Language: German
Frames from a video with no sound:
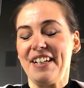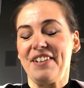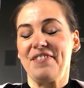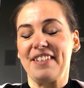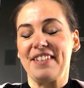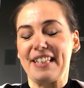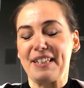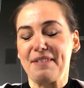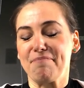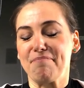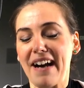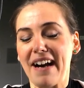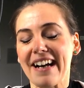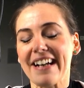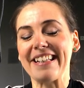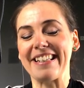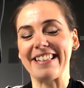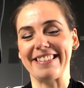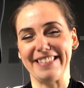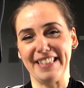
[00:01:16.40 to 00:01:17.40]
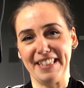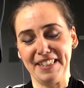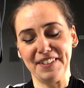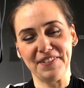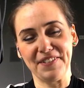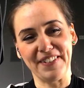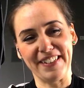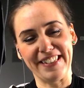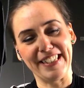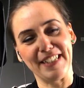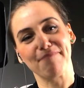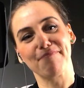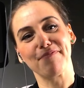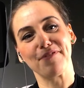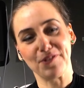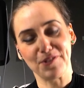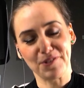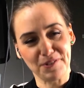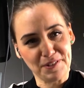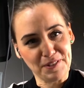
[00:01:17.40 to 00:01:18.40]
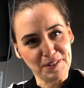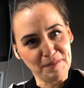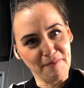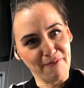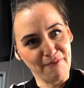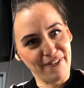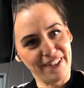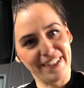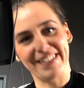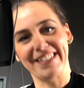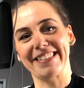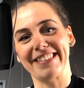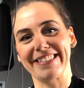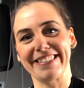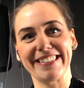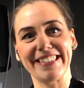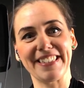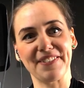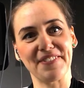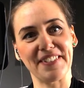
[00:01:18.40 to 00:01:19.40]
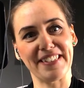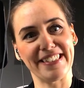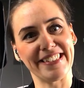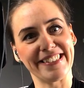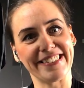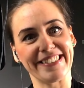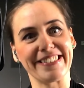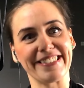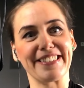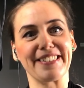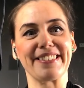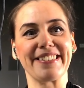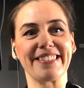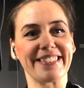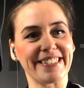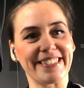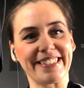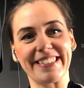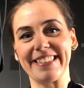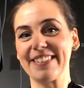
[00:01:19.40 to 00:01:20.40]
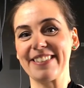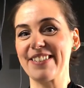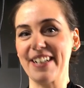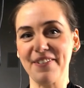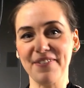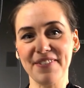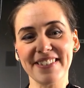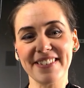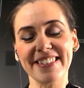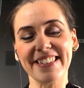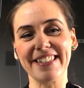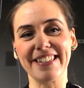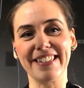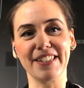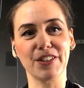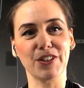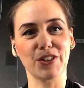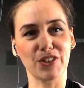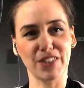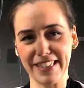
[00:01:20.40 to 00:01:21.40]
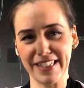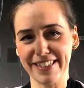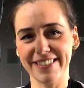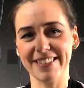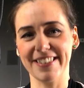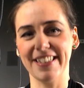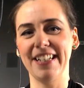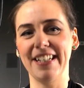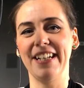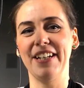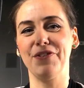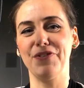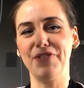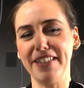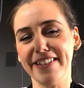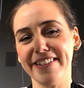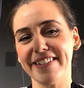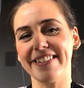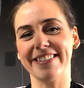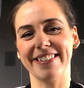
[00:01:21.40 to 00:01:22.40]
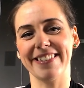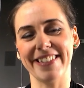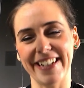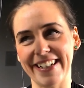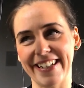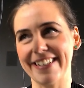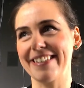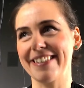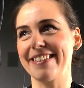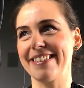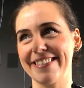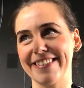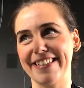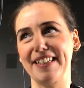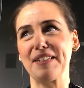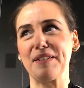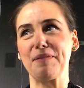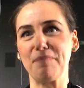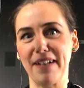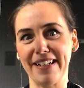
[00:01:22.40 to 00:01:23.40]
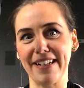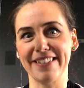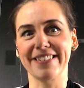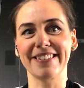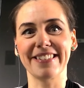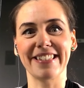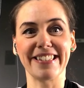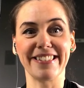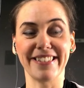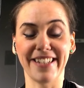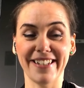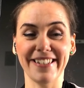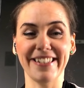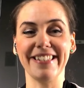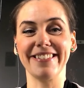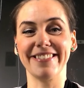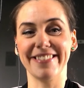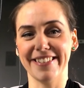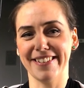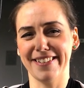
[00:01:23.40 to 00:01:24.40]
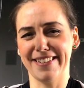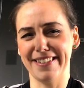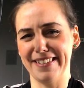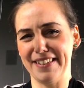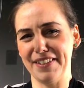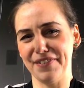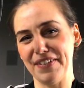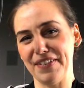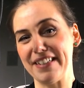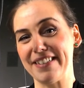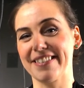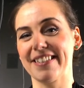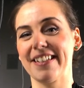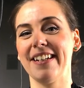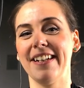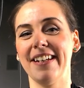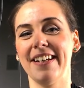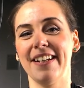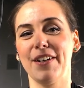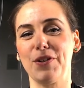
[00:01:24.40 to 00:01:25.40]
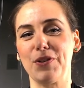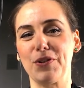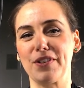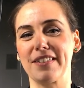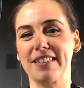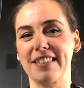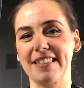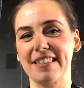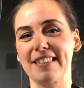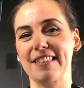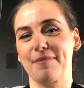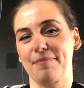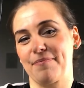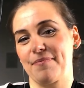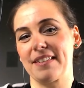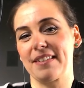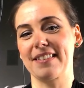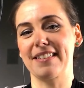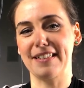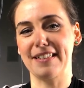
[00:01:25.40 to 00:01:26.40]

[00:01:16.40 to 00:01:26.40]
was mache ich denn, wenn der Prototyp fertig ist, wenn diese Geschäftsidee steht? Wie trage ich dann meine geniale Idee in die Welt? Und das ist